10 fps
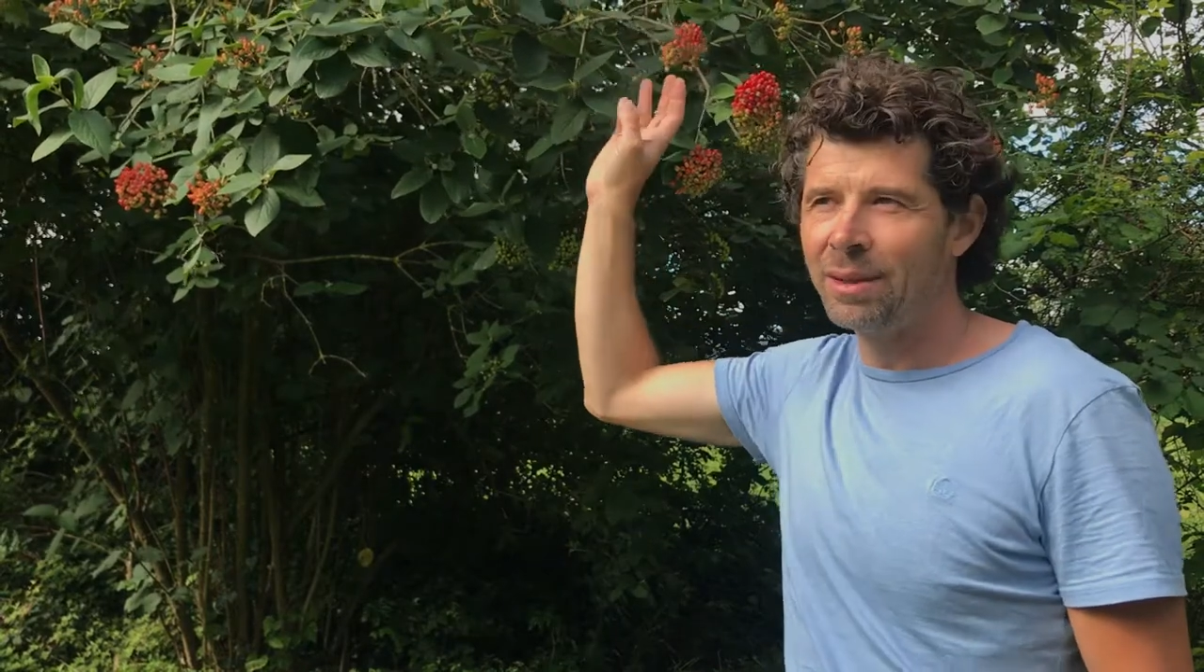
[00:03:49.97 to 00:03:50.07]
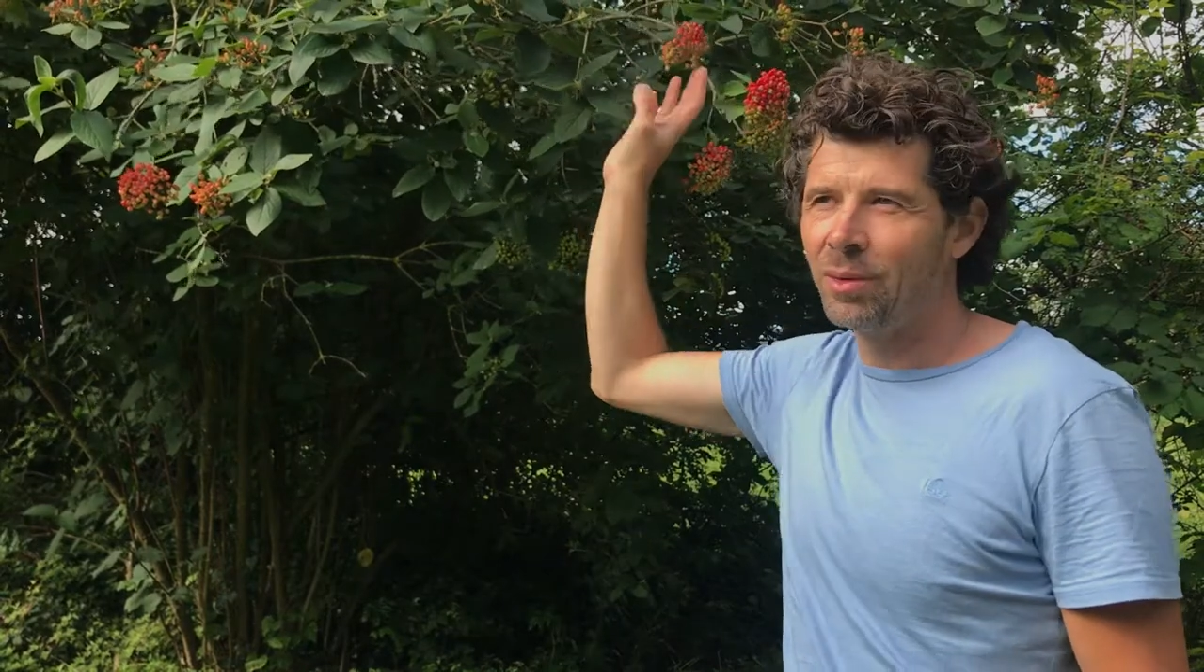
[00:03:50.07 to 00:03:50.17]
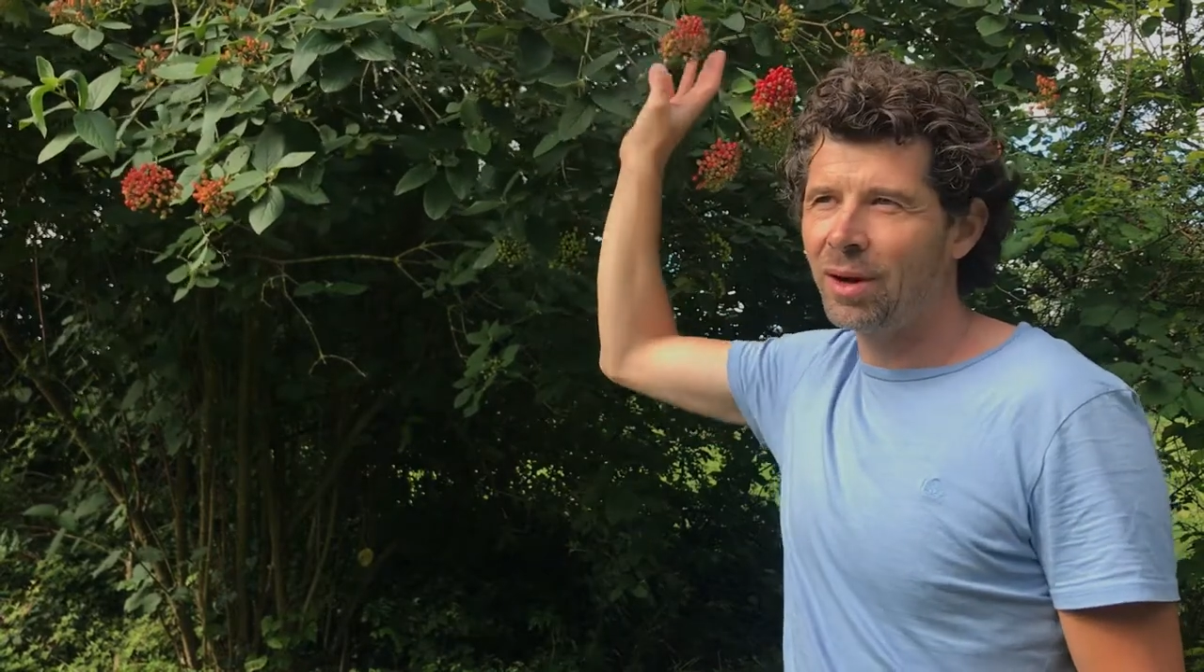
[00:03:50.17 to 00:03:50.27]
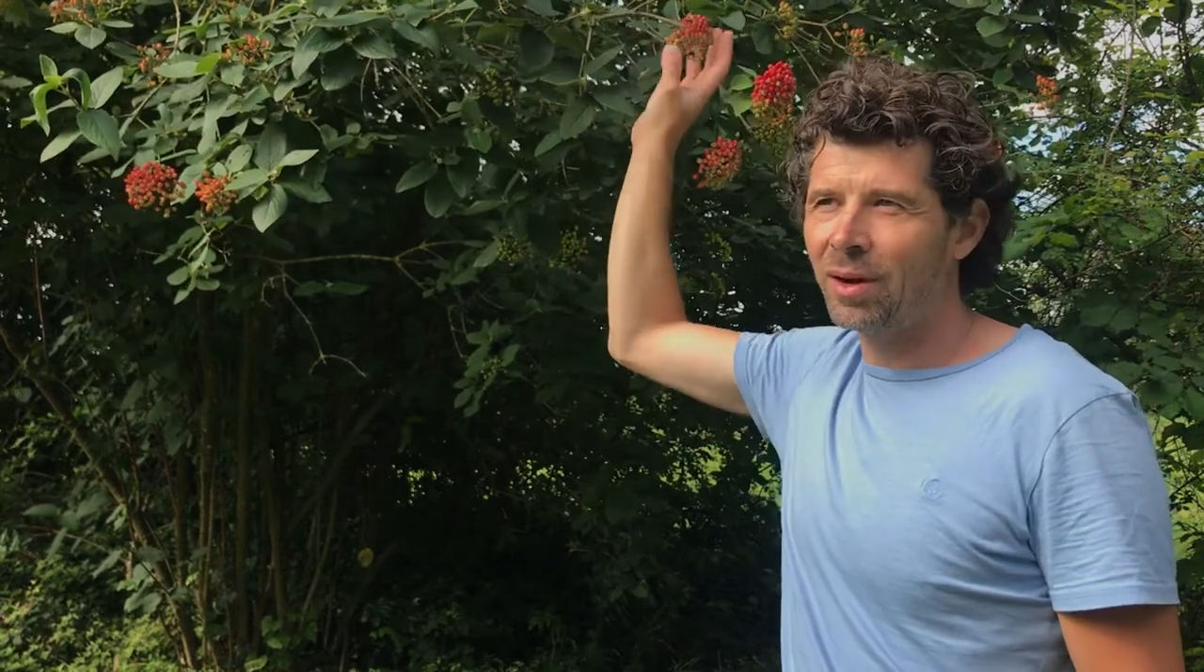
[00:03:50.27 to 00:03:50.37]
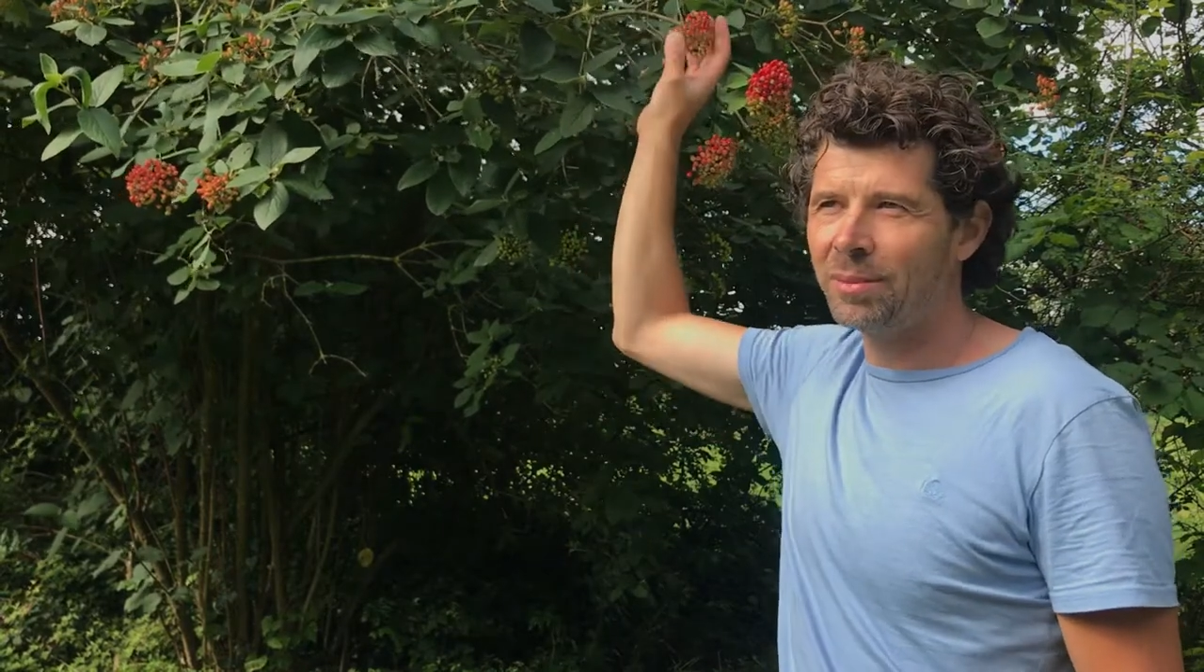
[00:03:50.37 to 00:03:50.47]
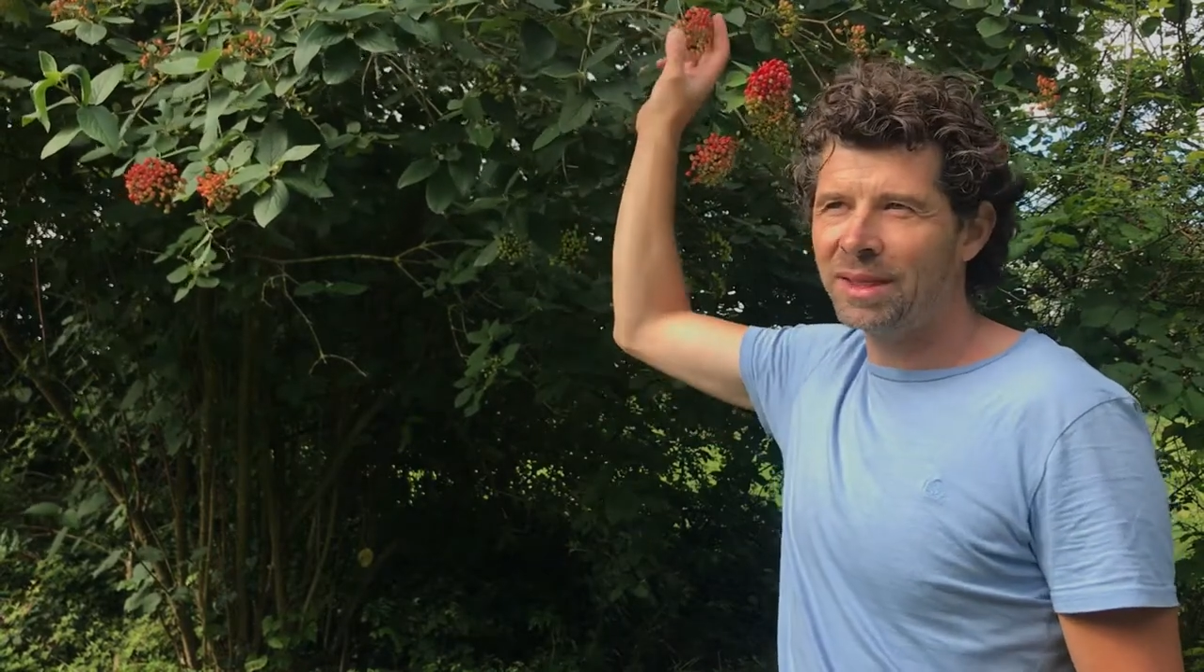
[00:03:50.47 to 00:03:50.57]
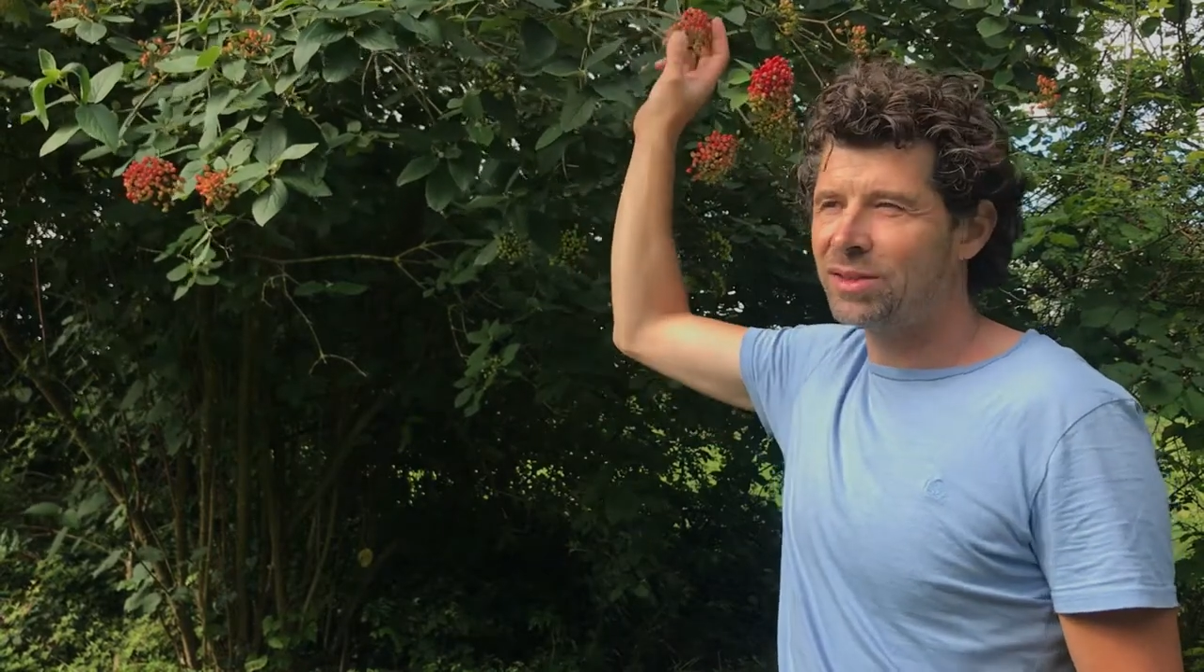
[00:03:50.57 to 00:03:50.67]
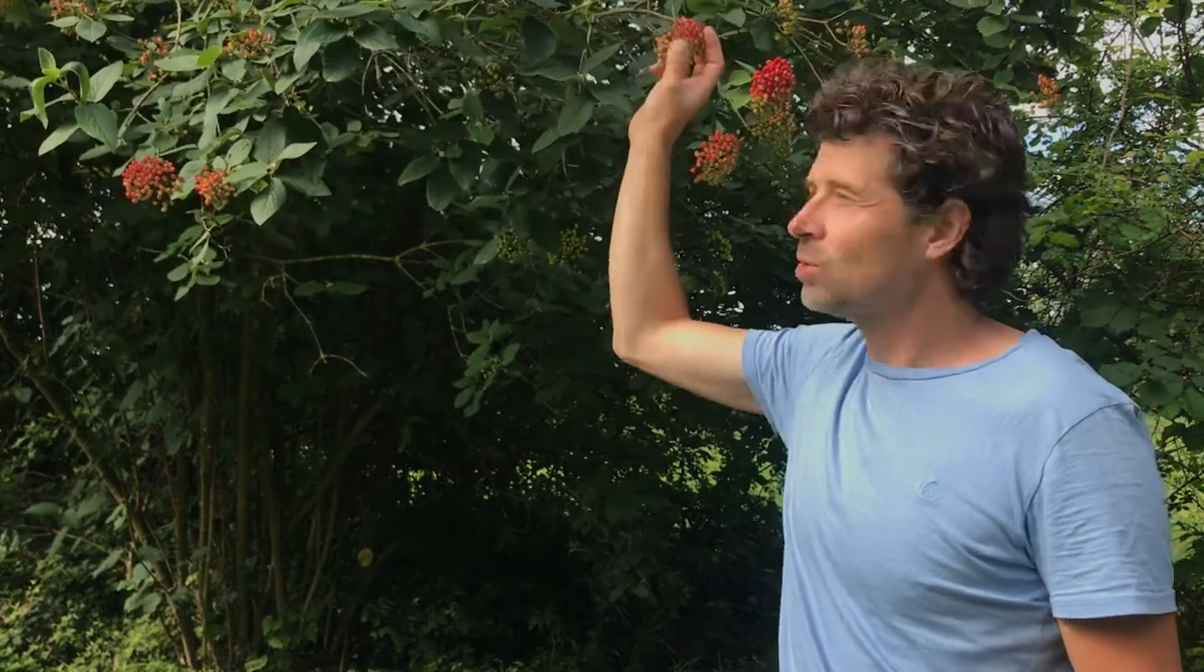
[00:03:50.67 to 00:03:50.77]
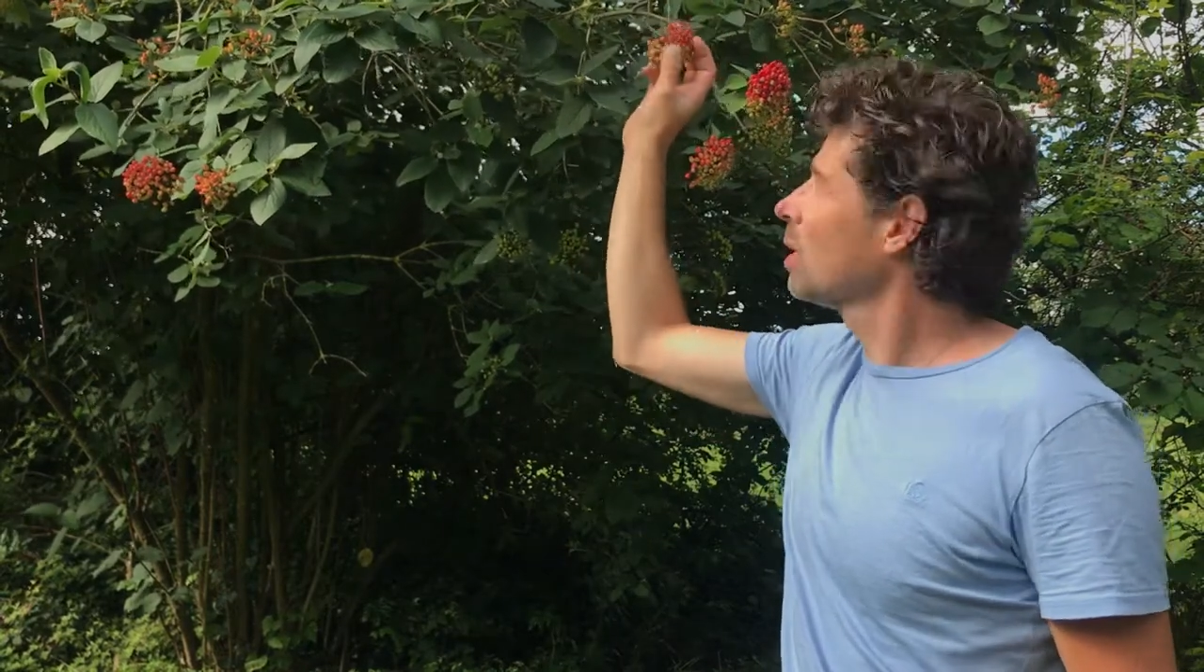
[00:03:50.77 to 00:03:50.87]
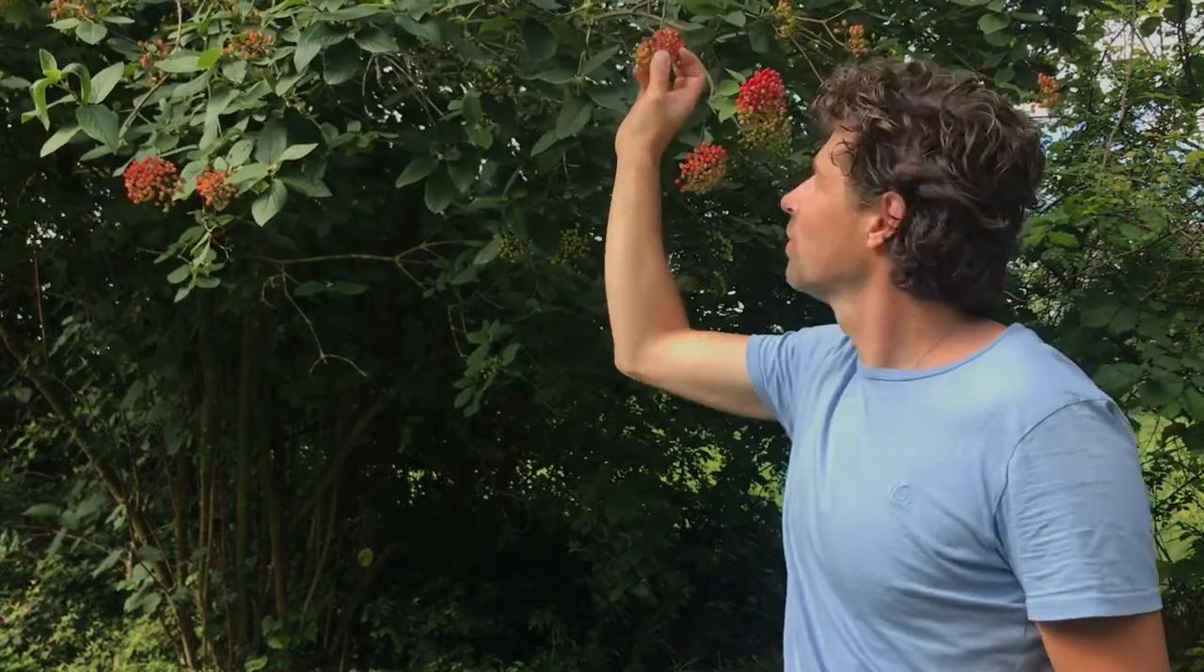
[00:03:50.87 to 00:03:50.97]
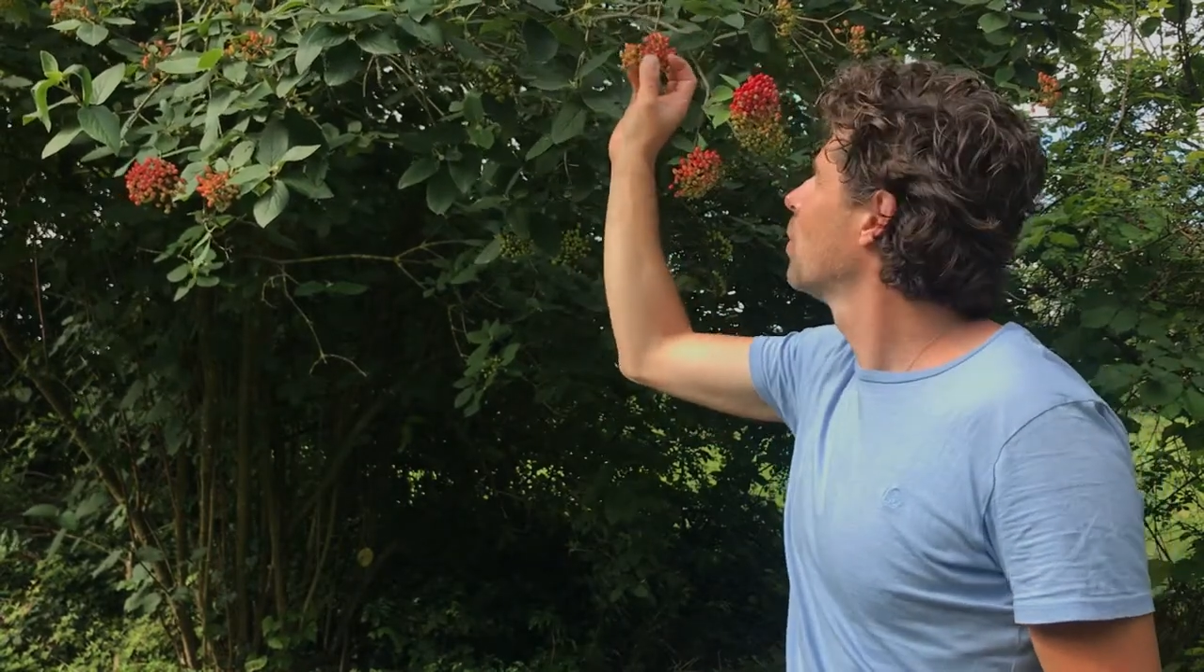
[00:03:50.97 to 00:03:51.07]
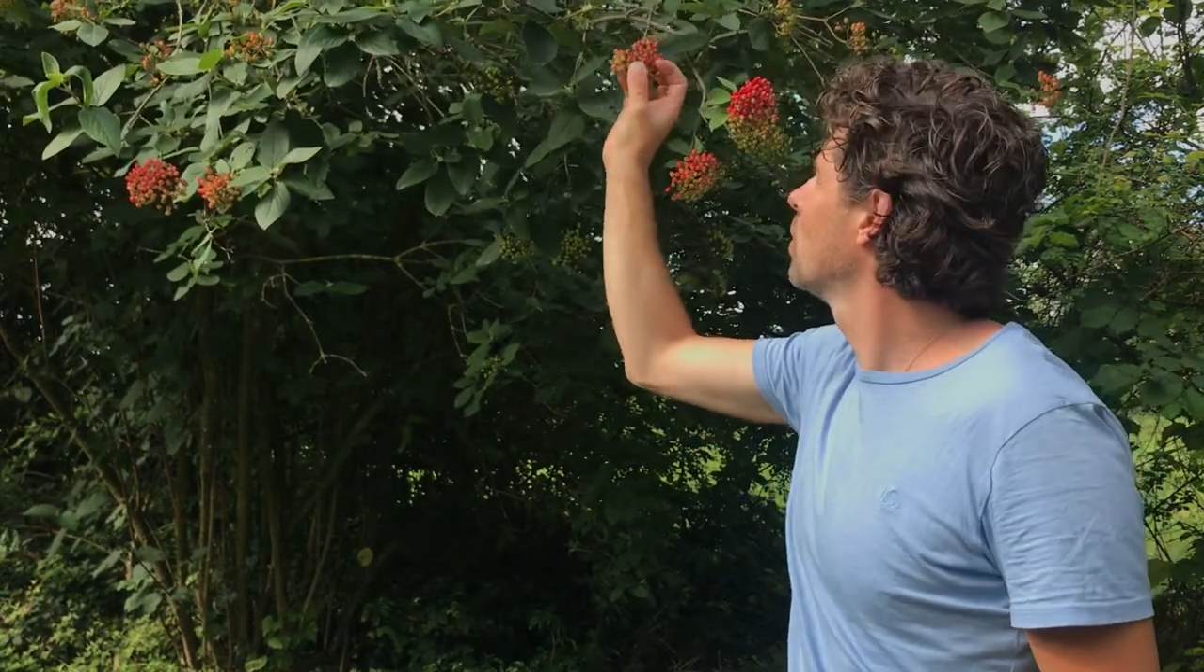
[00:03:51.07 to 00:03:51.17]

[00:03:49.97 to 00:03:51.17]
bon alors bien sûr il faut